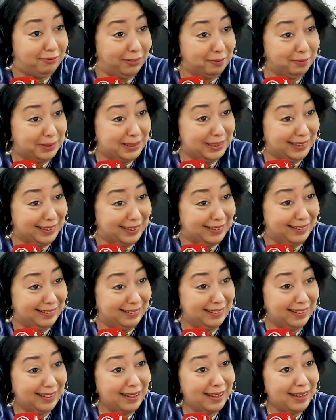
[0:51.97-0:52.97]
فهمتي ما
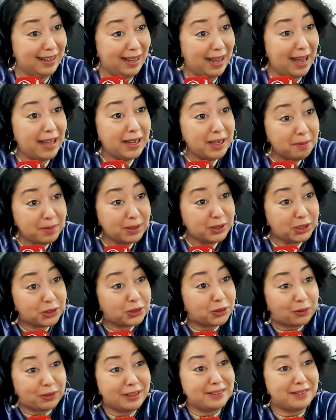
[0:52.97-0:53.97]
كاينش تغييب انا ماشي
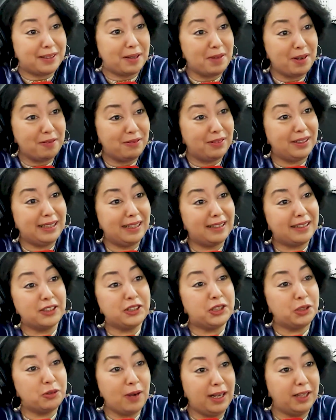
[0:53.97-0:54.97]
شغلي زعما الا كان
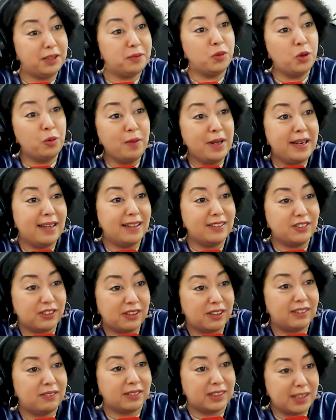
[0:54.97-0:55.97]
شي واحد
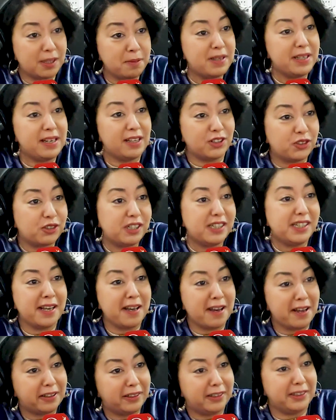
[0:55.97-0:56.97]
ممنهج تيمنهج لي
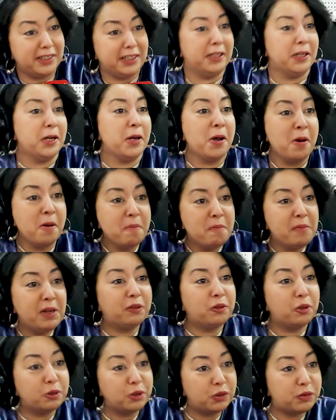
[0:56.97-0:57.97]
انني ما
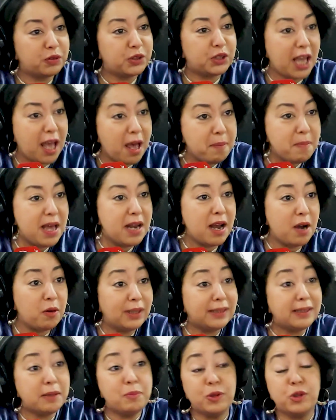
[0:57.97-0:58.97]
نكونش في شي امل او
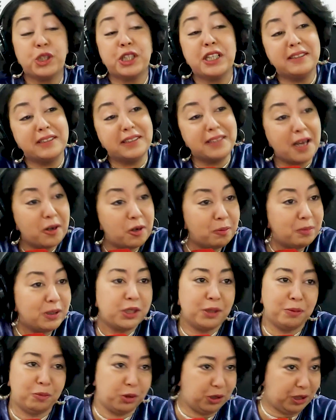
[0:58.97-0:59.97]
هذا مشكل ديالو
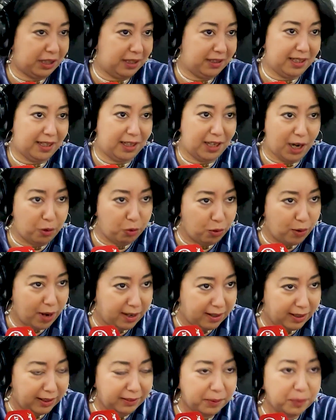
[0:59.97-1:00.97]
ماشي مشكل ديالي
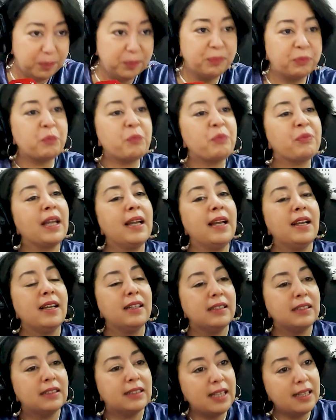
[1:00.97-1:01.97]
اولا
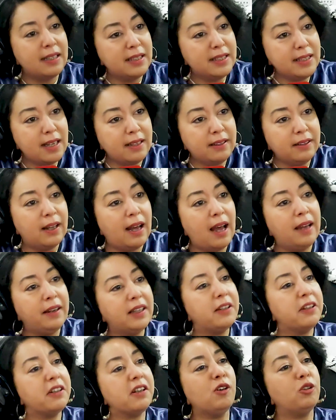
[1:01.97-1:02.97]
ثانيا انا
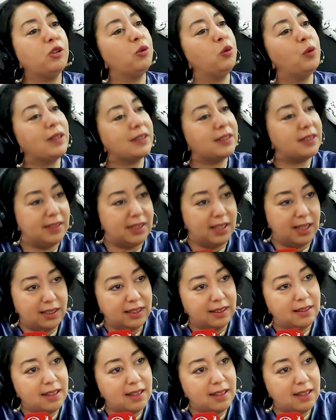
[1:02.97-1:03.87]
كناخذ الوقت ديالي